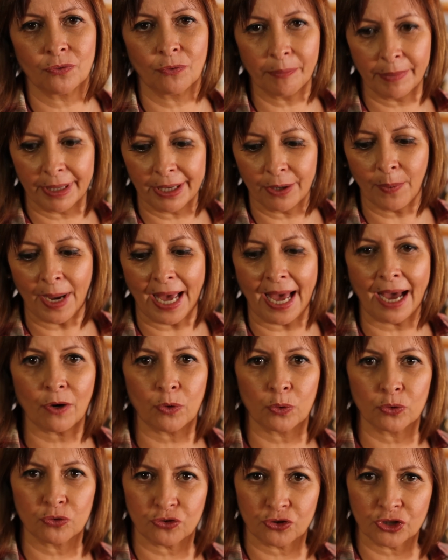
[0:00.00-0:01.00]
O meu é a
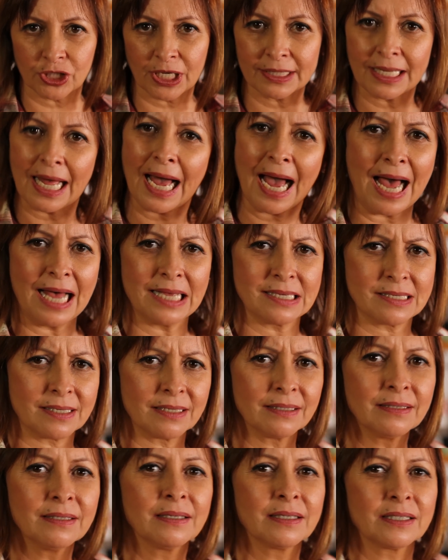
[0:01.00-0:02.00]
coxinha da
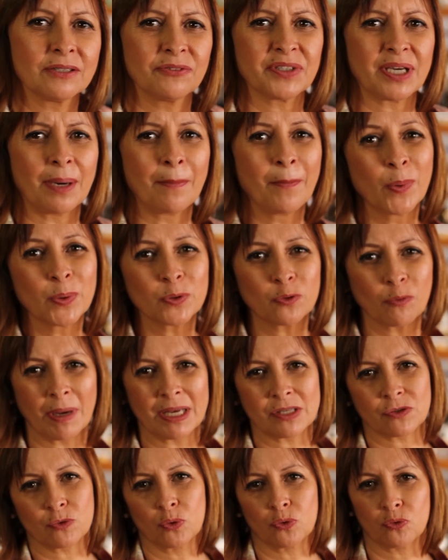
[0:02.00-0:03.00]
asa, que fica muito
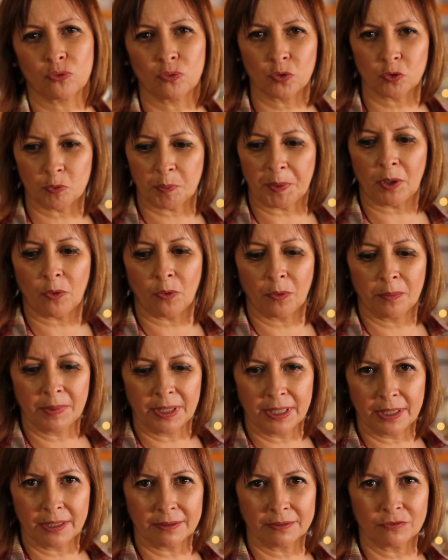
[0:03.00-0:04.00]
mais gostoso para
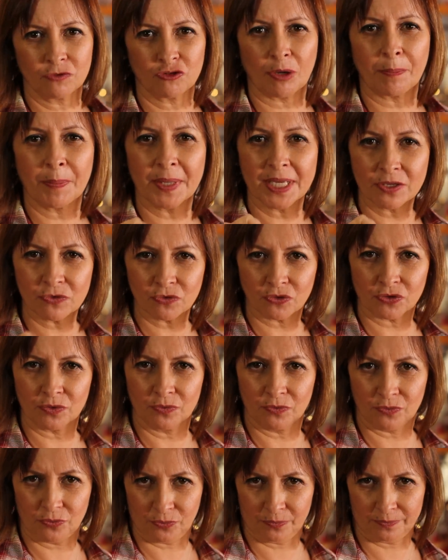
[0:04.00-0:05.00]
comer de
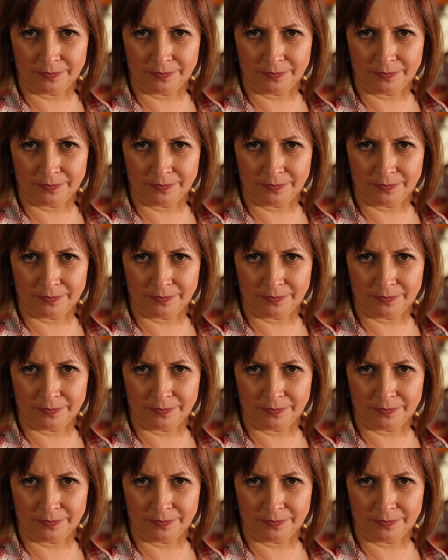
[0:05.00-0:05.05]
aperitivo.